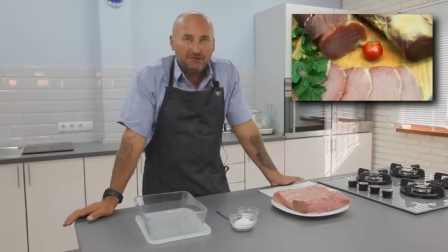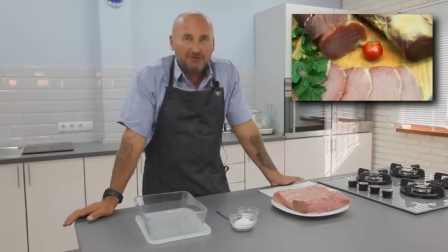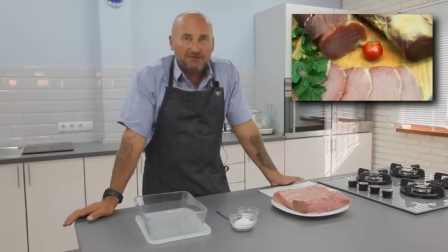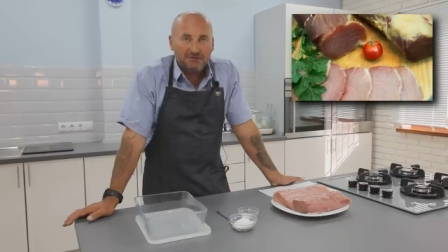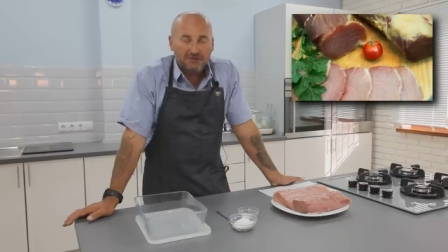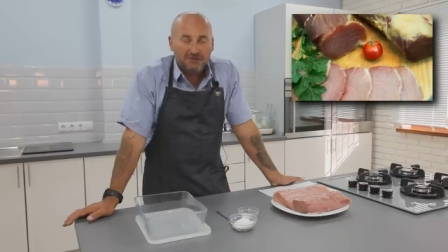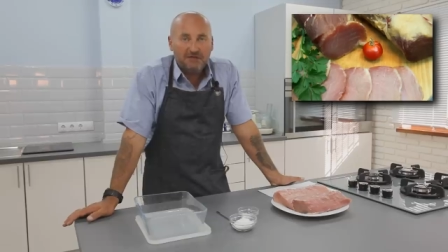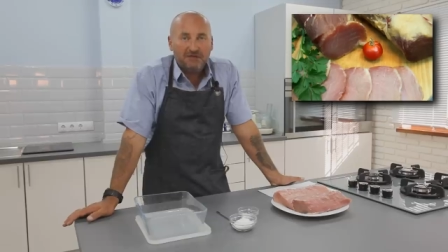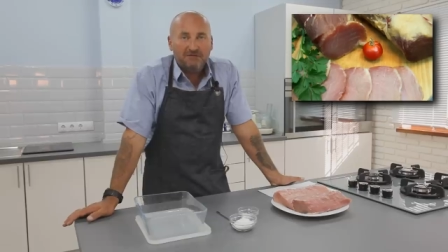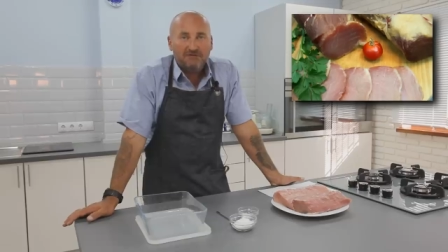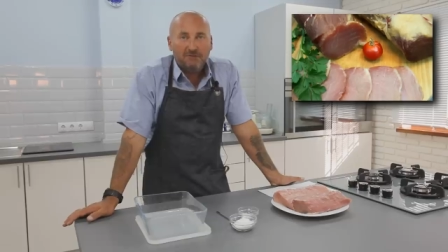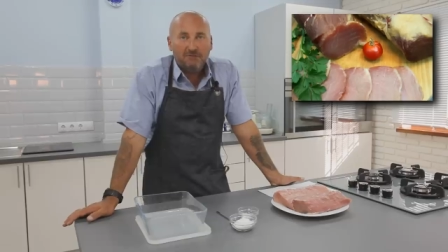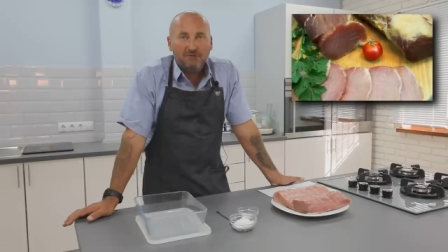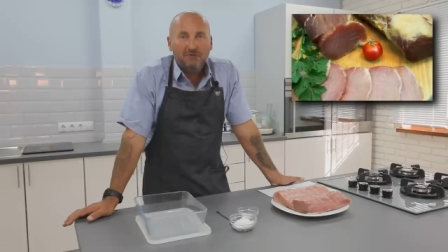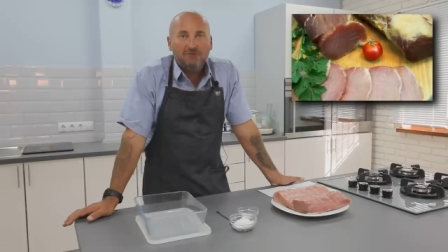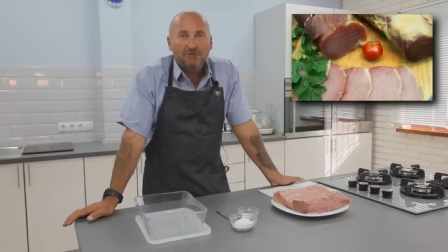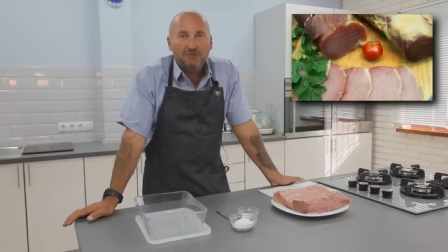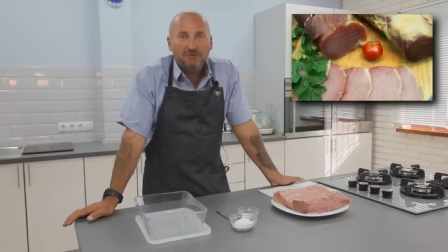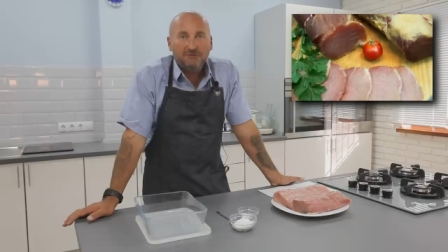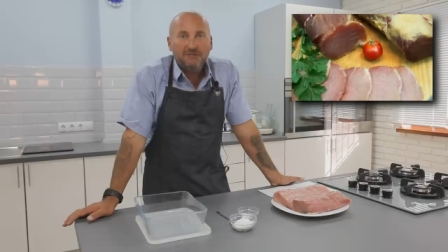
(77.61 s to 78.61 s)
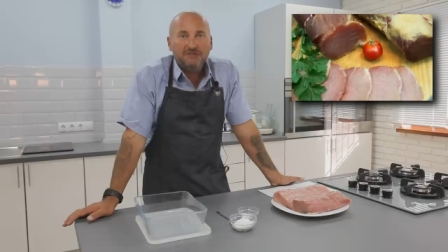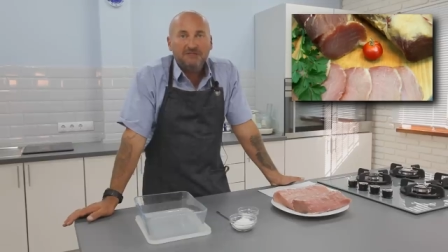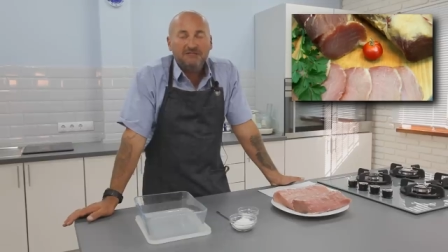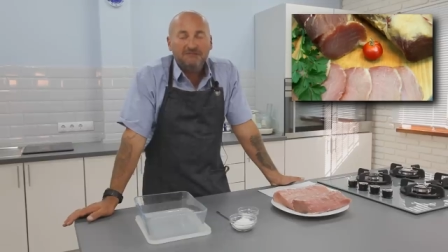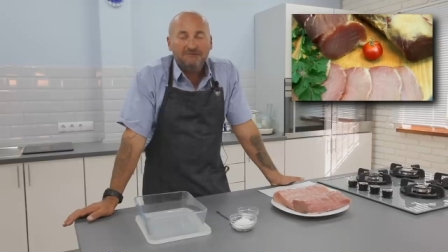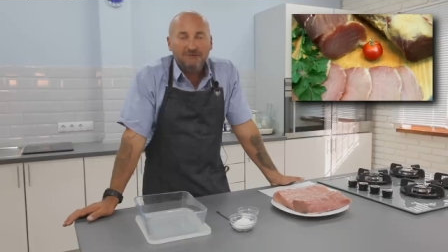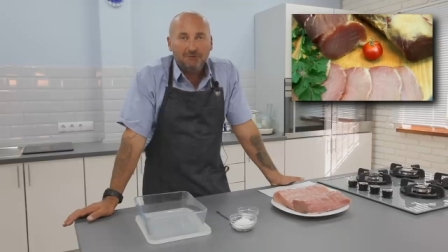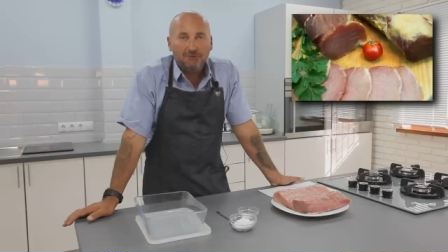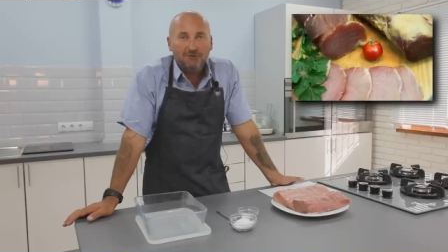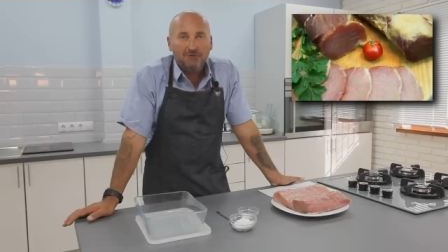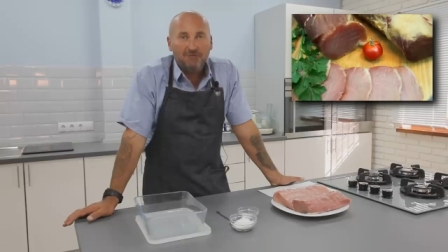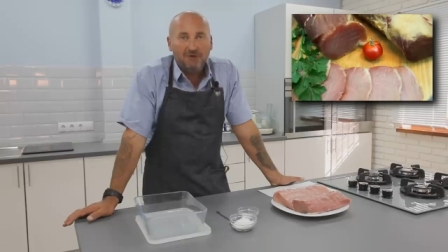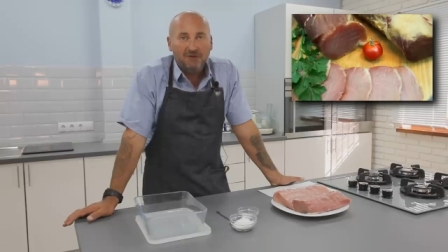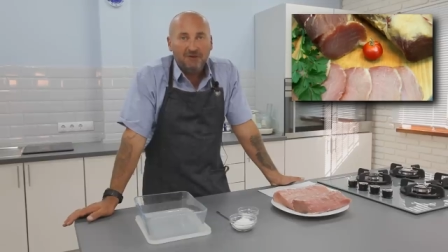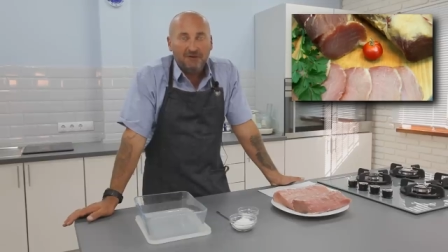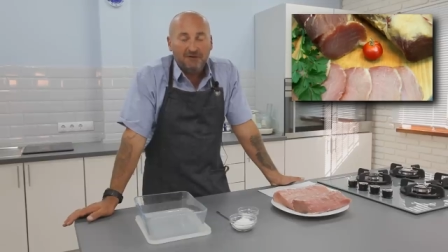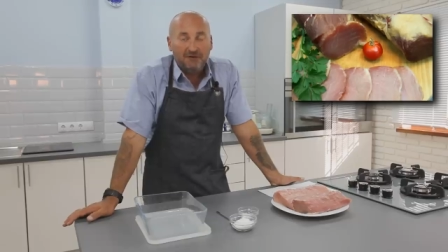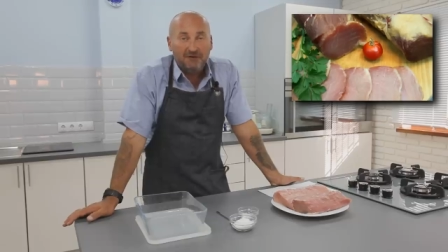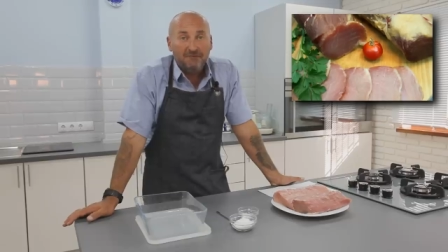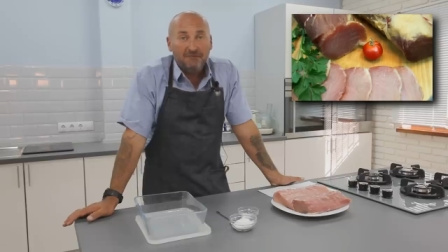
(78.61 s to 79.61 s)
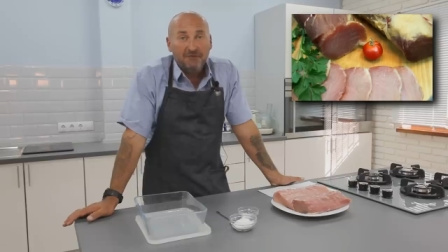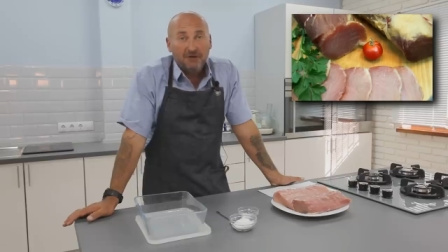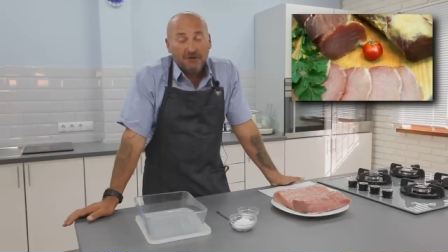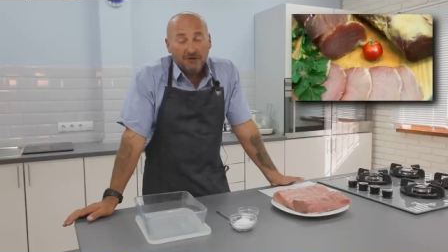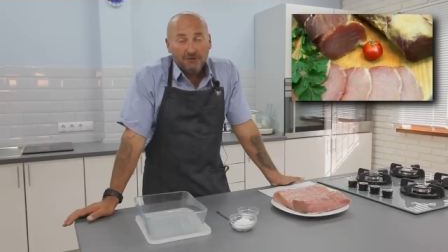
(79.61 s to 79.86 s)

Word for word: То есть до этого был просто свиной балык.